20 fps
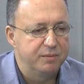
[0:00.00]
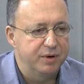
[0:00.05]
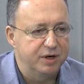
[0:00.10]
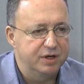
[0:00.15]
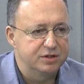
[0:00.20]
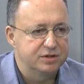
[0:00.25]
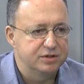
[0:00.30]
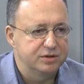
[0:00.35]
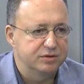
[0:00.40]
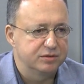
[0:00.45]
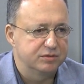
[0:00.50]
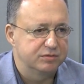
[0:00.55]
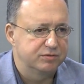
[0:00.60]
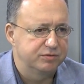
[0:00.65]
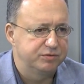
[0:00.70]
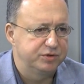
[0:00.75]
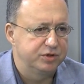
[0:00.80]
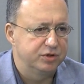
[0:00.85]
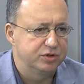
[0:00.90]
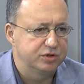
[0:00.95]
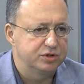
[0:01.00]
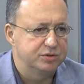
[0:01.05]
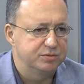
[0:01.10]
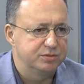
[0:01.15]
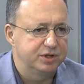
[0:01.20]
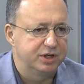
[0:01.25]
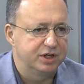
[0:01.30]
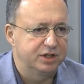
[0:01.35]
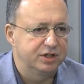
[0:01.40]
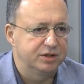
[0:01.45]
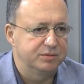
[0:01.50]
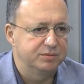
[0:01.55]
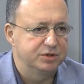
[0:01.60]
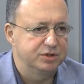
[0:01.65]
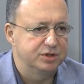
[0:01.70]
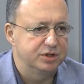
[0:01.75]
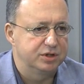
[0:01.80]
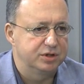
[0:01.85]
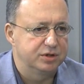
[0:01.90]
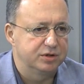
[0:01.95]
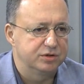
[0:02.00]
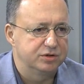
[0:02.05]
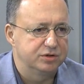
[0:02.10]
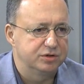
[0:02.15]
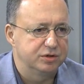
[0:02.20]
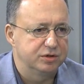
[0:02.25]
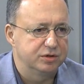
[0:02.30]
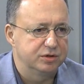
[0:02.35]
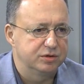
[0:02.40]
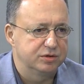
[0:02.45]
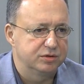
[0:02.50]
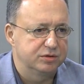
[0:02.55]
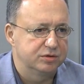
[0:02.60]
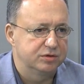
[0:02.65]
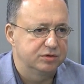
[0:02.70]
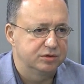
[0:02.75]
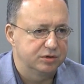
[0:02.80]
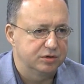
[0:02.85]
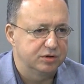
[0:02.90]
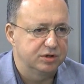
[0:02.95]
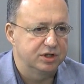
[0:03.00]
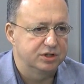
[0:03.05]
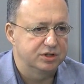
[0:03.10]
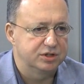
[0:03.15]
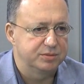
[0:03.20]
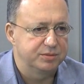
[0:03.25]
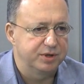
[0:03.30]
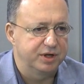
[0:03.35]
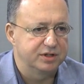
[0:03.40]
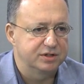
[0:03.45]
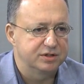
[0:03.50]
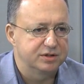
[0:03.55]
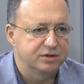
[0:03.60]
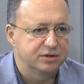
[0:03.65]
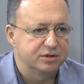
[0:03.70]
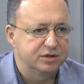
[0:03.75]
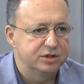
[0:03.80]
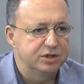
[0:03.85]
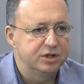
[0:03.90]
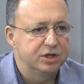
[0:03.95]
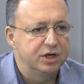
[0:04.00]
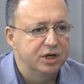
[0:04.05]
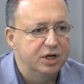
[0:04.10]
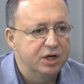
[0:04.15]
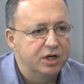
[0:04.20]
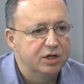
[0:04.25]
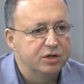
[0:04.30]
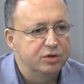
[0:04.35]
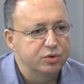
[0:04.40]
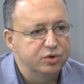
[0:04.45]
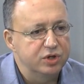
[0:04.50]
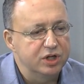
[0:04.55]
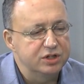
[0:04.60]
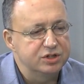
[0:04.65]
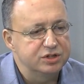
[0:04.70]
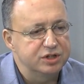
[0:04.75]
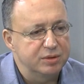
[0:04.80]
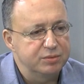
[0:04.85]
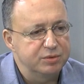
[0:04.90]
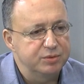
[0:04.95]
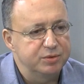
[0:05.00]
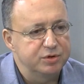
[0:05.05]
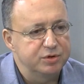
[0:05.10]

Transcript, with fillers: bardzo widocznym trendem, jeżeli chodzi o o nasze miasto i tutaj trzeba